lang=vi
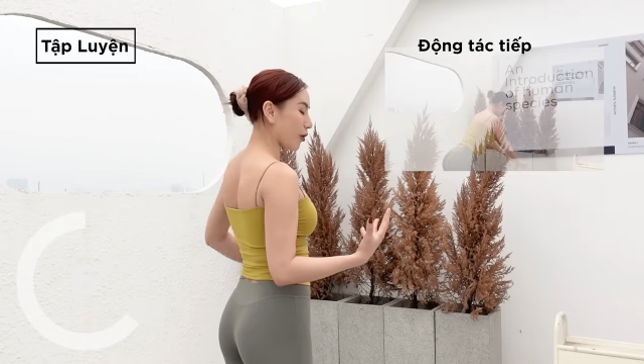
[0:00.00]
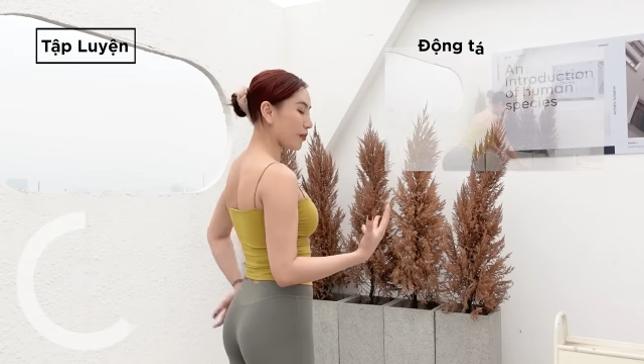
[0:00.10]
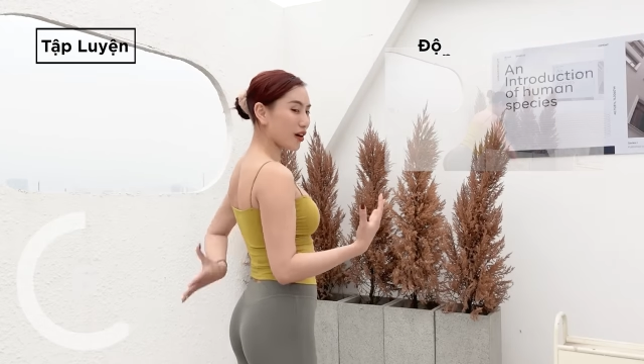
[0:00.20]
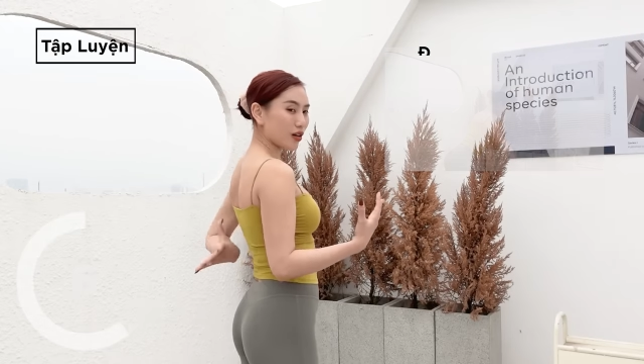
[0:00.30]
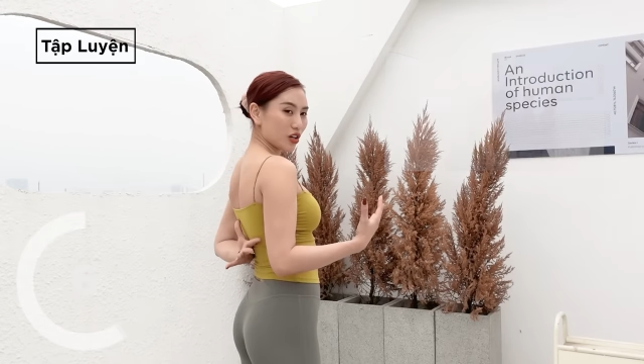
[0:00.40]

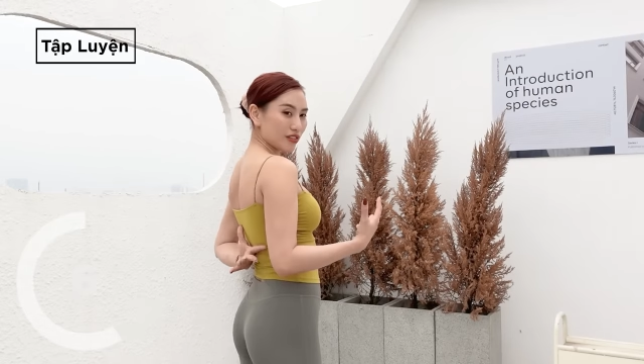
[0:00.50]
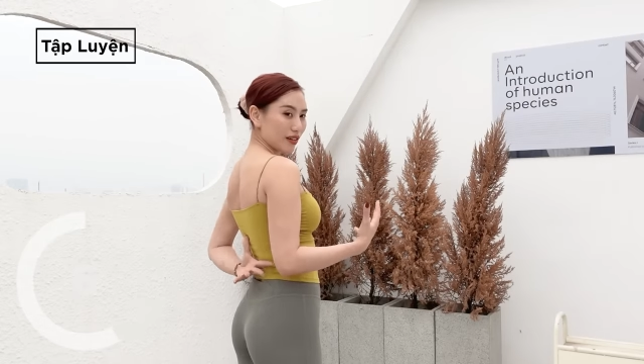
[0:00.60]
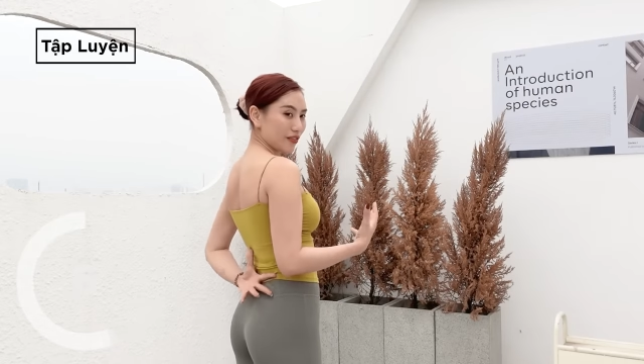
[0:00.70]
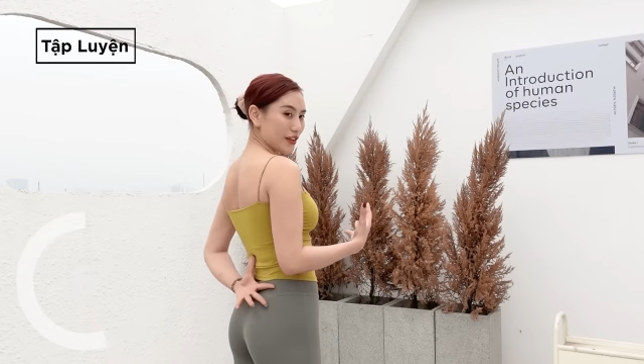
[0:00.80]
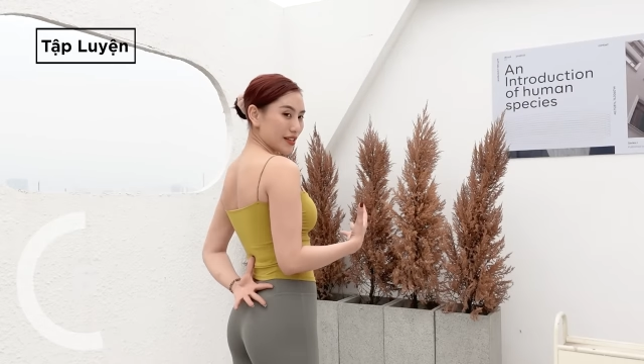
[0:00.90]
nhóm cơ lưng
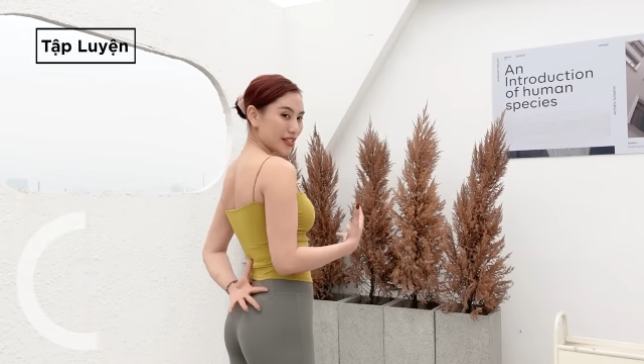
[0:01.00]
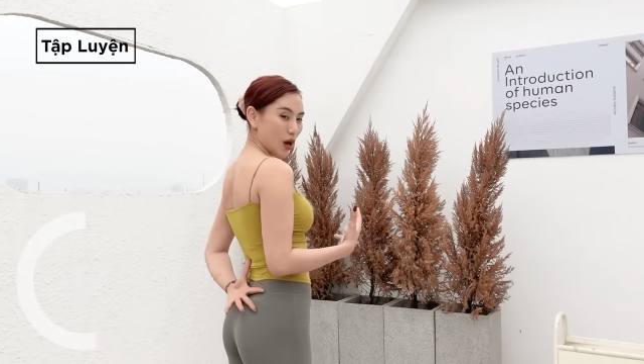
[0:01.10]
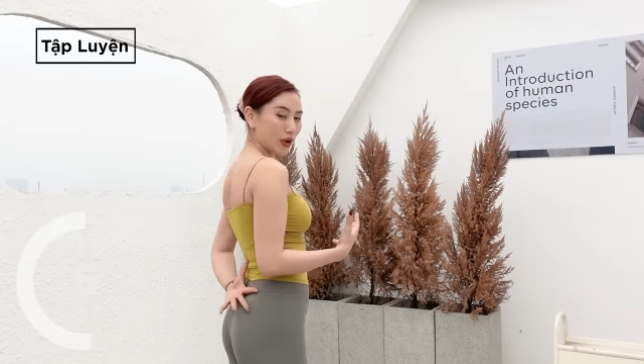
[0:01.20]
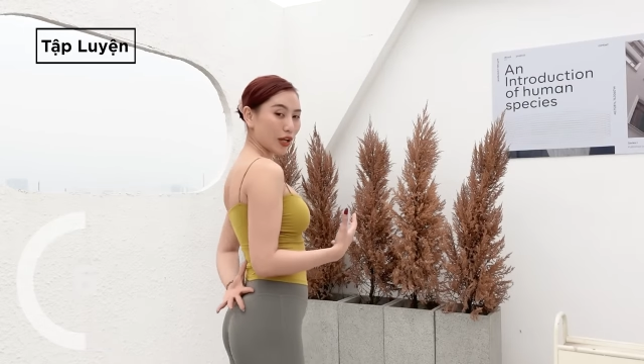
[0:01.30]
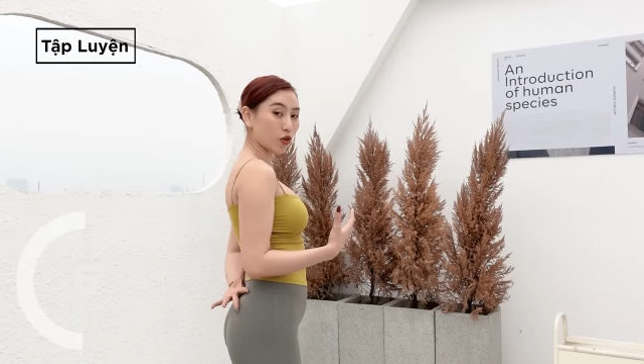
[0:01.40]
phía
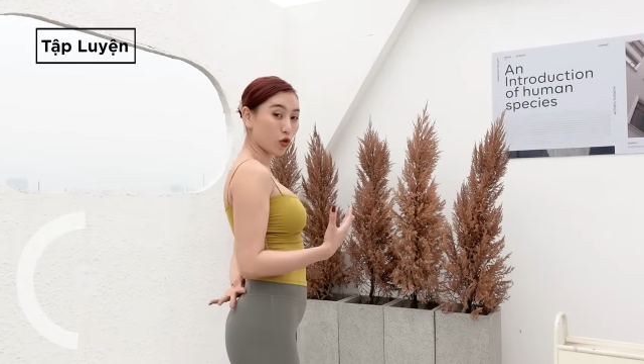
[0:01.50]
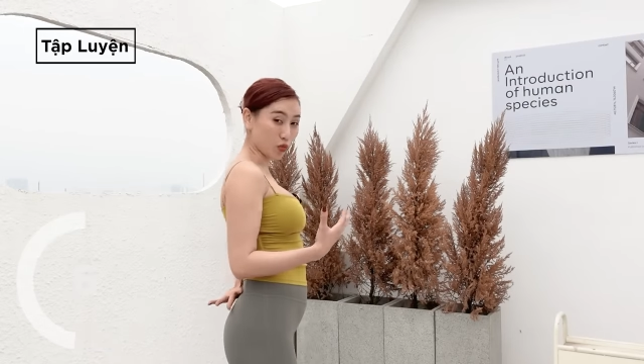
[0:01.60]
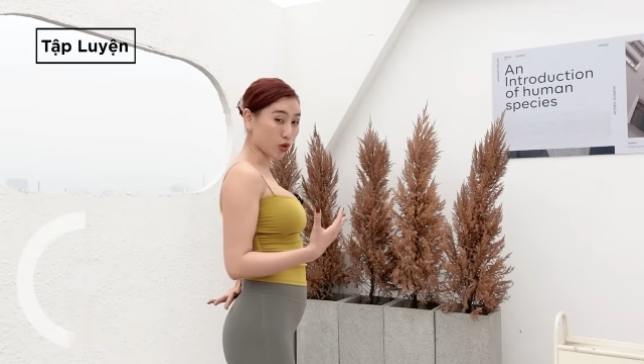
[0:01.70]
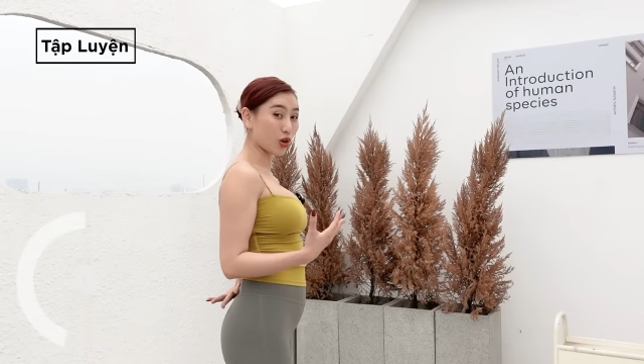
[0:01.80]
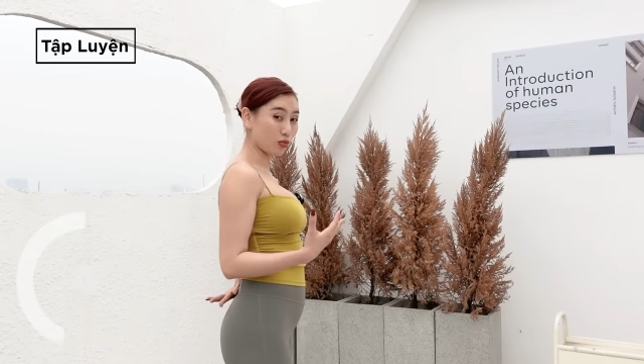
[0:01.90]
sau này
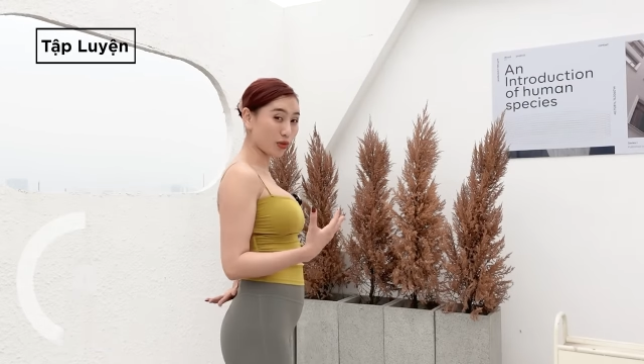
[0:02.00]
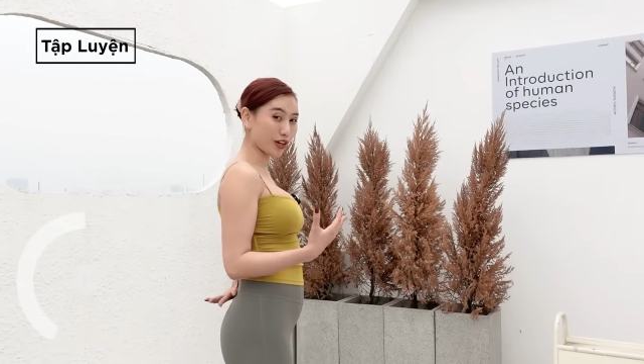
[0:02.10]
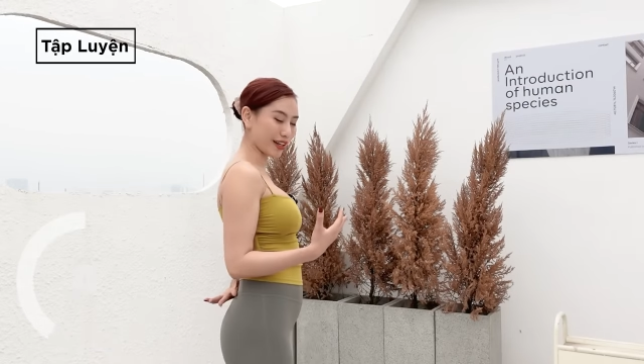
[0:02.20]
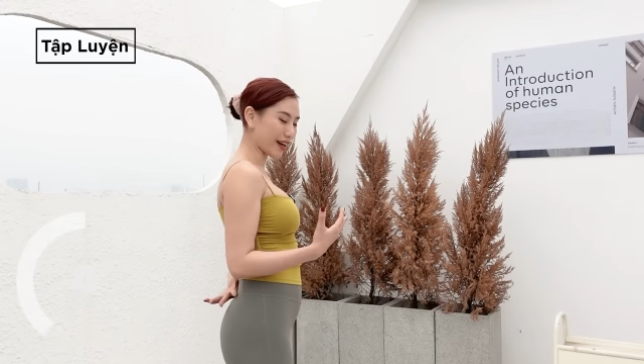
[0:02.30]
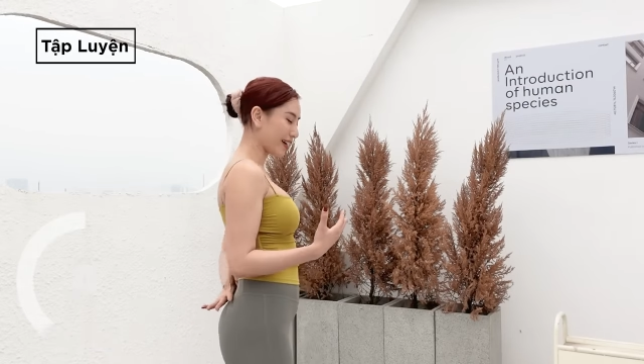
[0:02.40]
cùng một lúc mọi
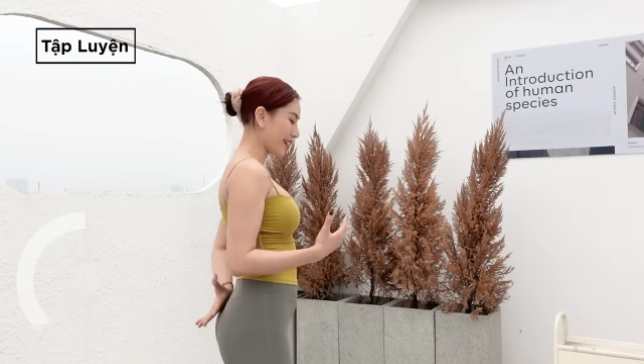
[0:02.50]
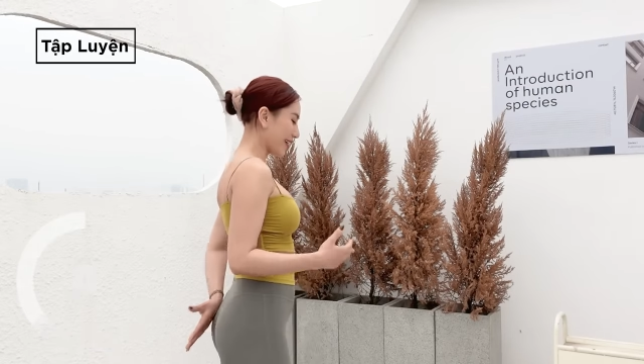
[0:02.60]
người nhé.